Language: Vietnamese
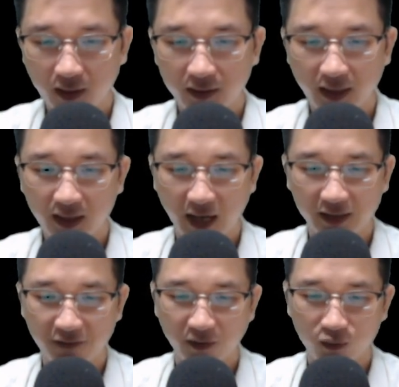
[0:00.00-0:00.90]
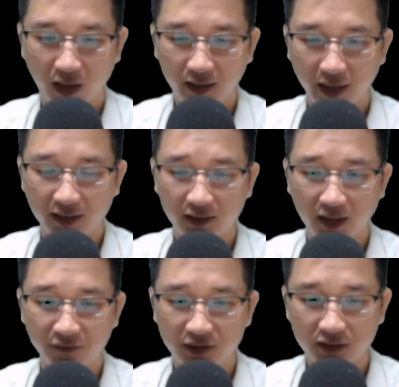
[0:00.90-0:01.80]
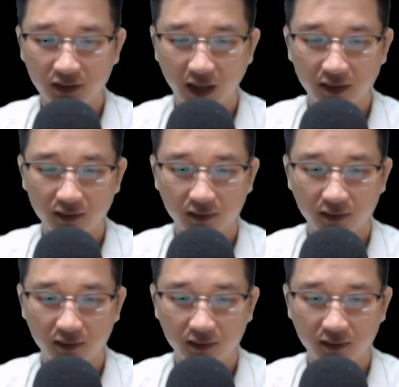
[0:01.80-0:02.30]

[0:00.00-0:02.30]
Nghĩ lại thì phỏng đoán này rất gần với sự thật.